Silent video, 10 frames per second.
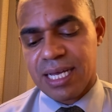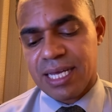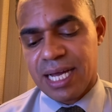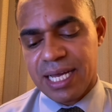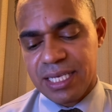
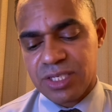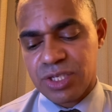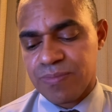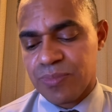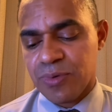a este
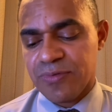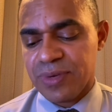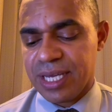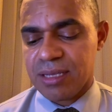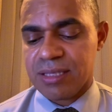povo
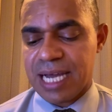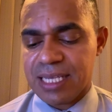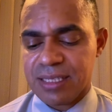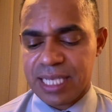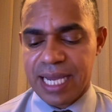herdar a
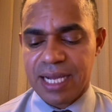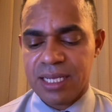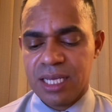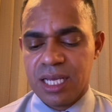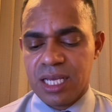terra
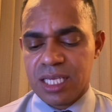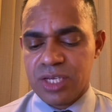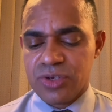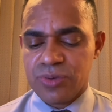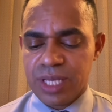que
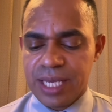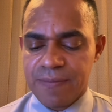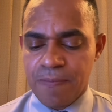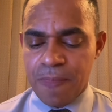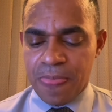jurei
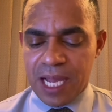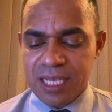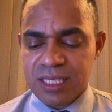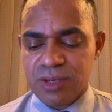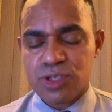a
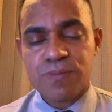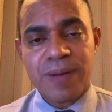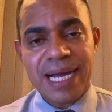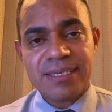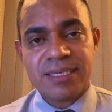seus
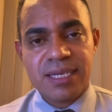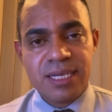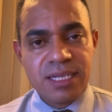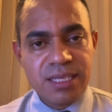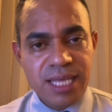pais
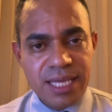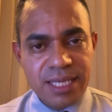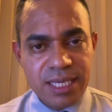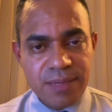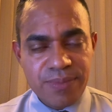lhe
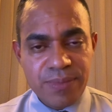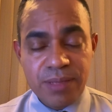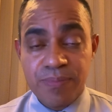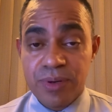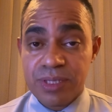daria. Primeiro
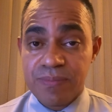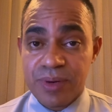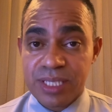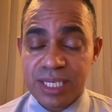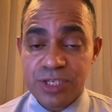ponto
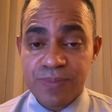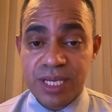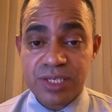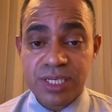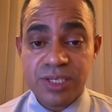importante para a
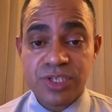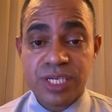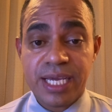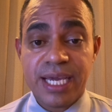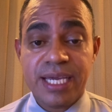gente
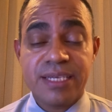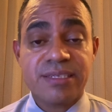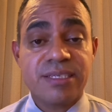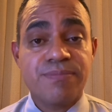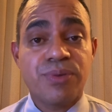é
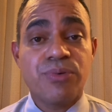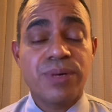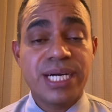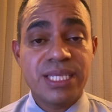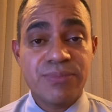esse bom
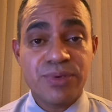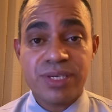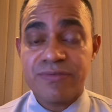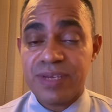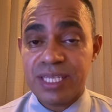ânimo que
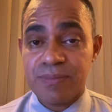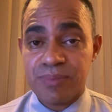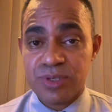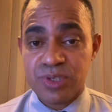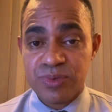vem
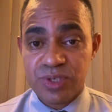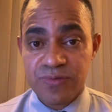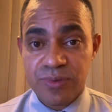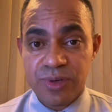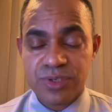depois de um
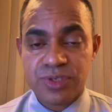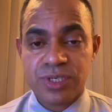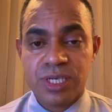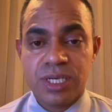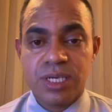esforço.
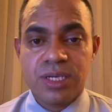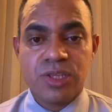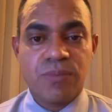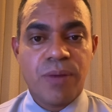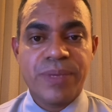
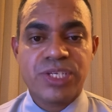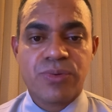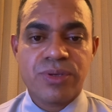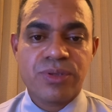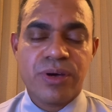Normalmente,
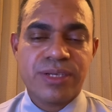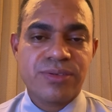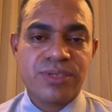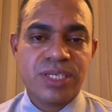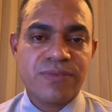quando nós
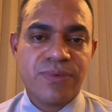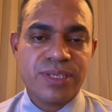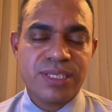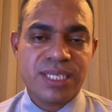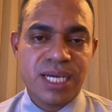nos
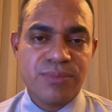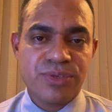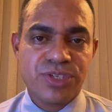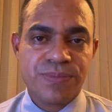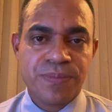esforçamos,